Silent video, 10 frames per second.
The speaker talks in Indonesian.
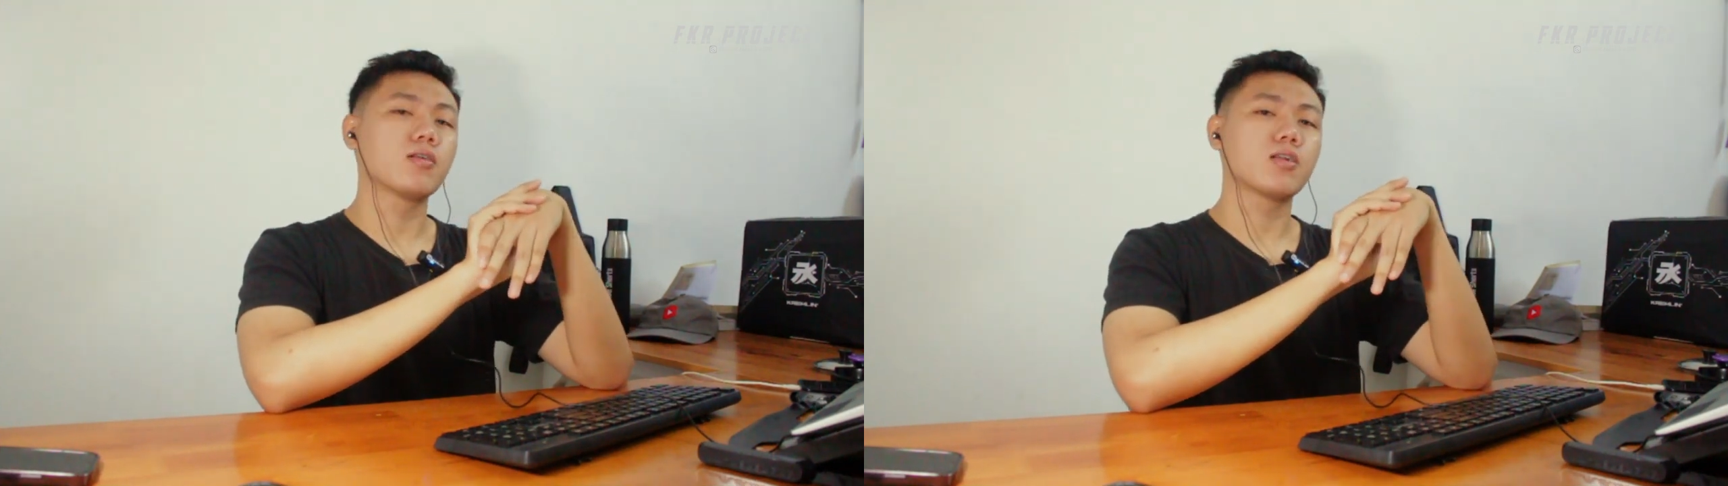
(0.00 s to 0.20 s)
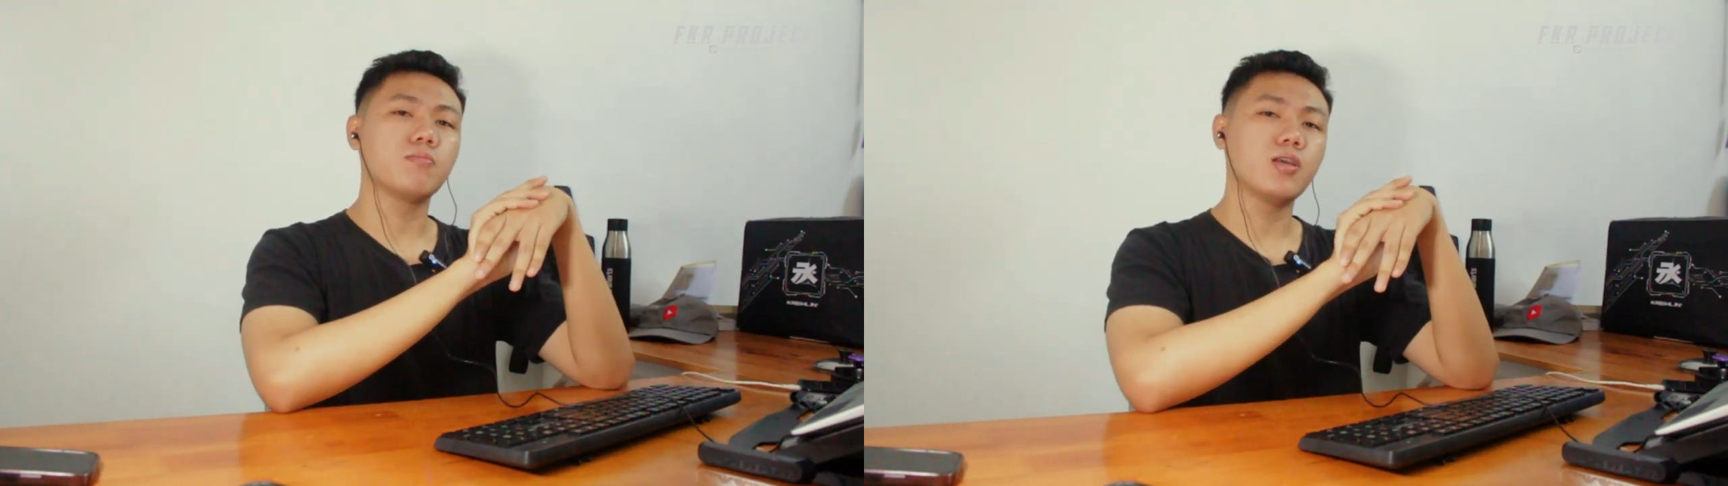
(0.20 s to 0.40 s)

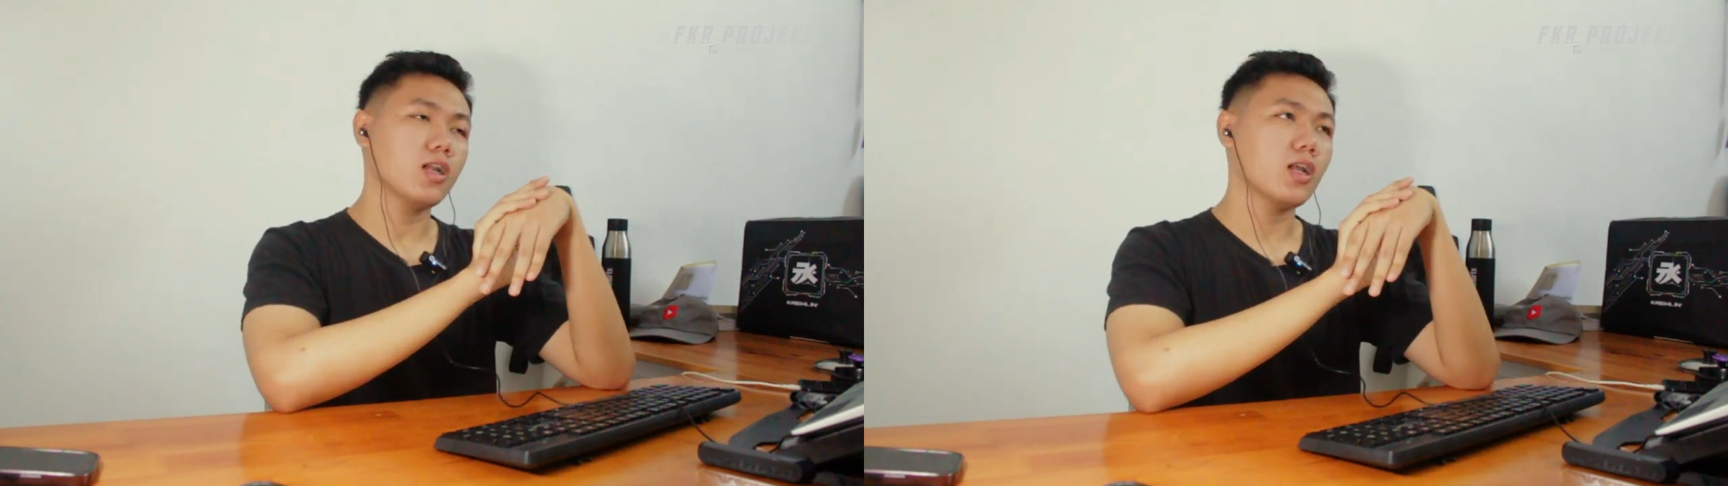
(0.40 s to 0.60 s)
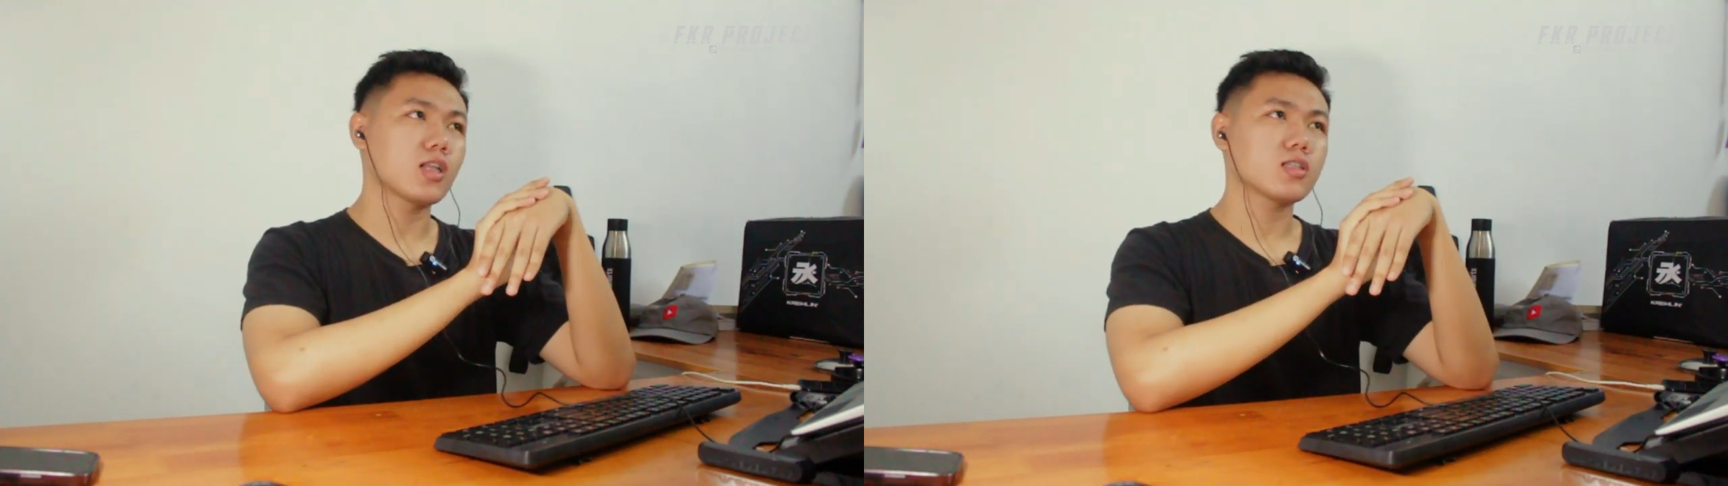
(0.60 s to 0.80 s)

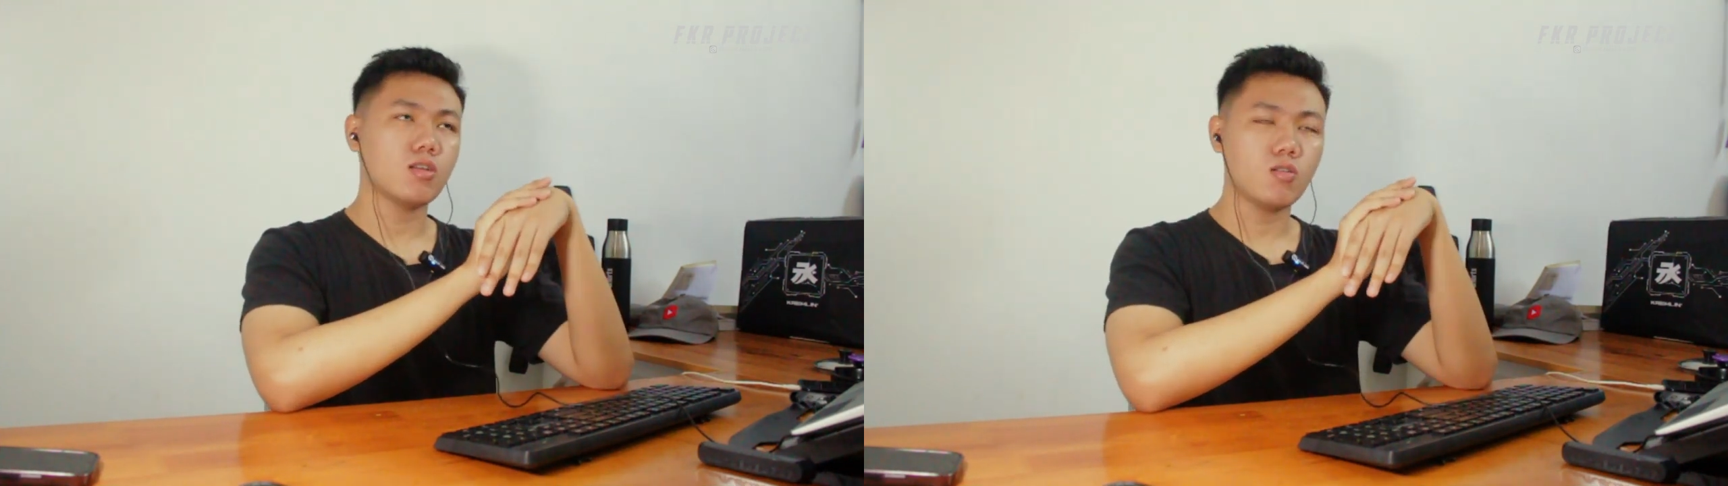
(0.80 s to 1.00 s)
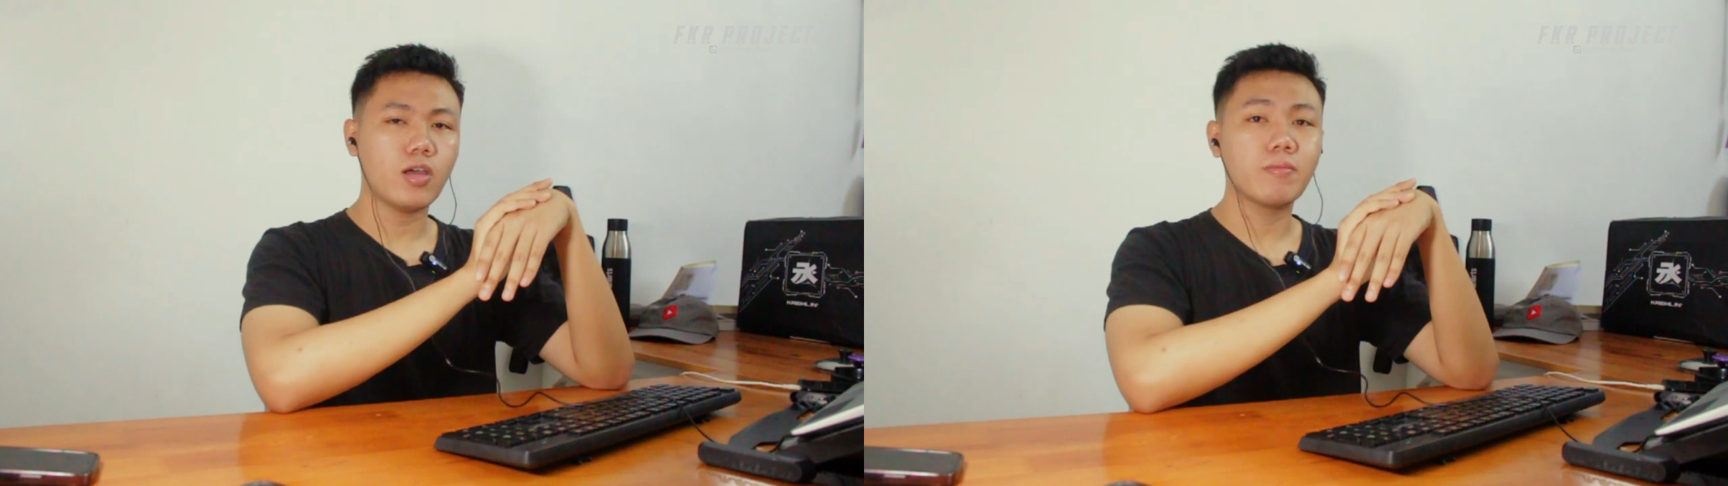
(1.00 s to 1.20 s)
berlebihan
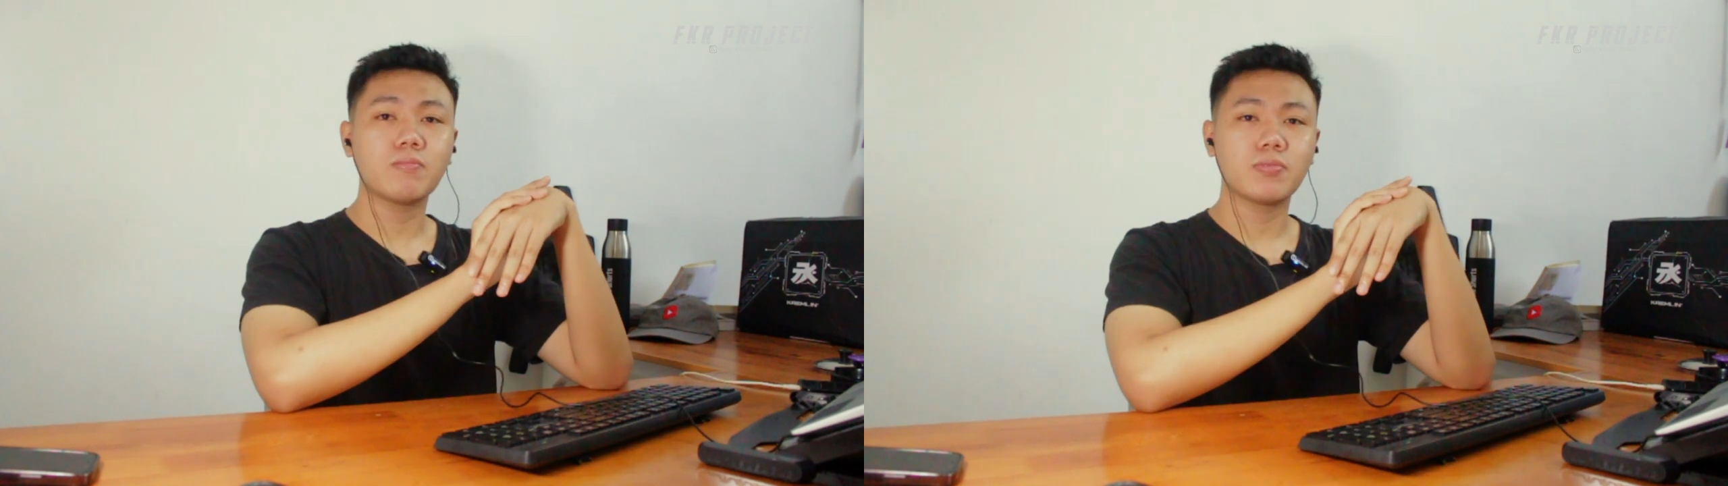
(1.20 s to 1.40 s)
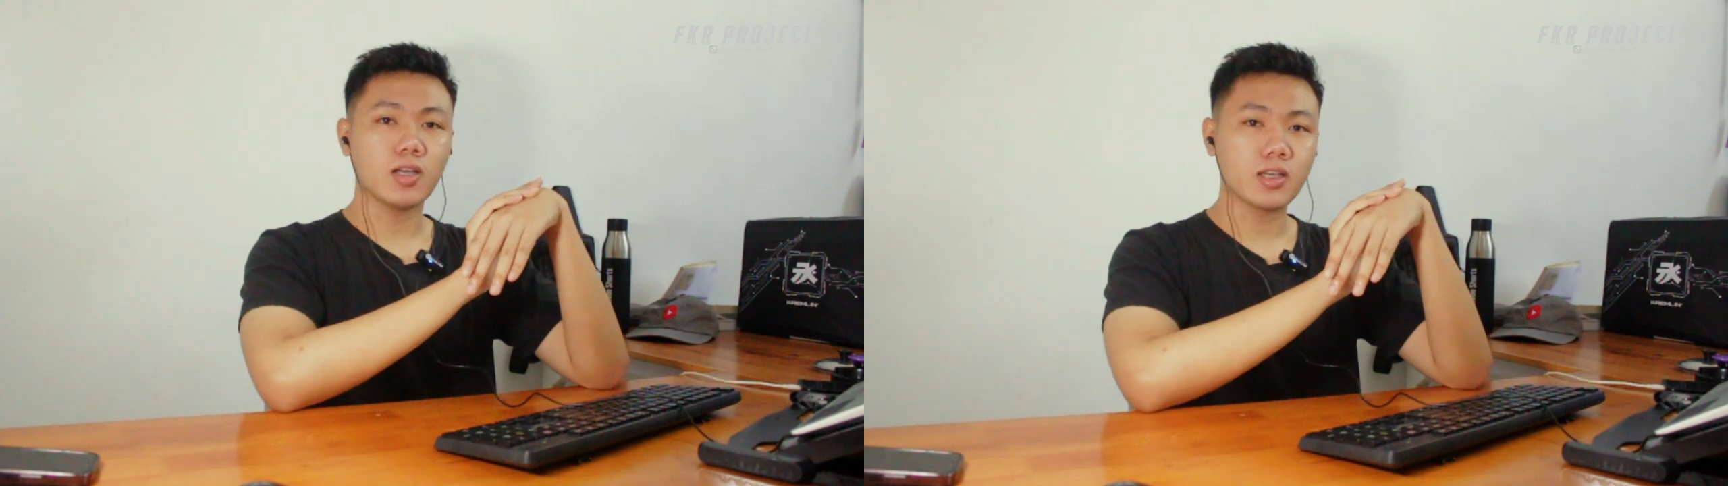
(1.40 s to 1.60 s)
atau
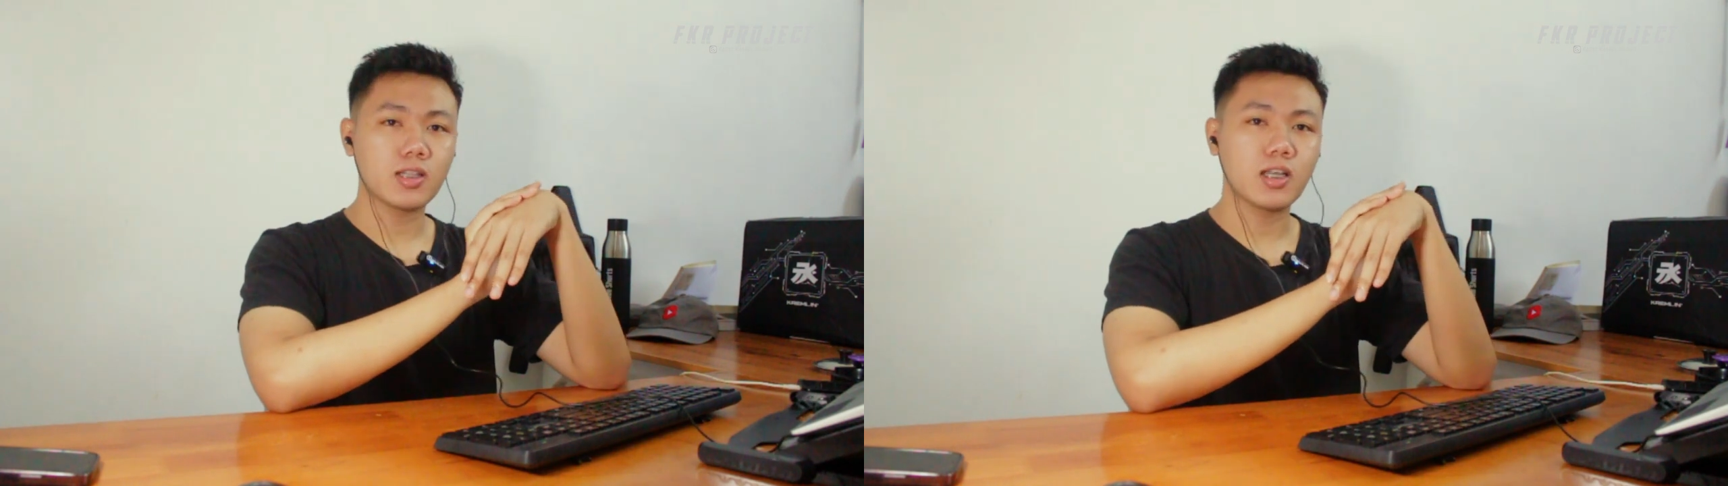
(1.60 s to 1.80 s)
emang penyakit